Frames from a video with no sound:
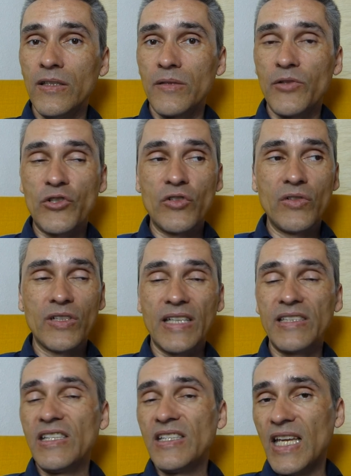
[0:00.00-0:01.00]
zwischen
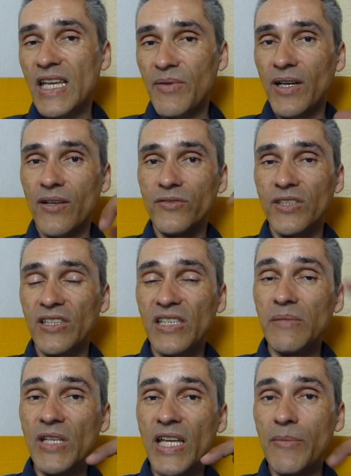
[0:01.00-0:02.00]
Kreditgeber und
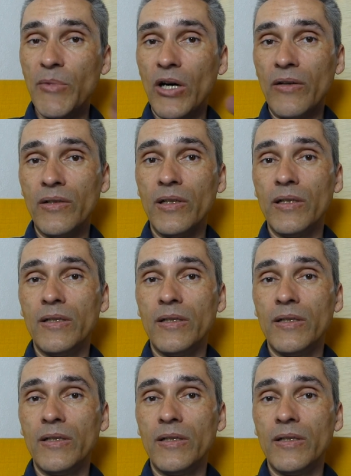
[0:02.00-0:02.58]
Kreditnehmer,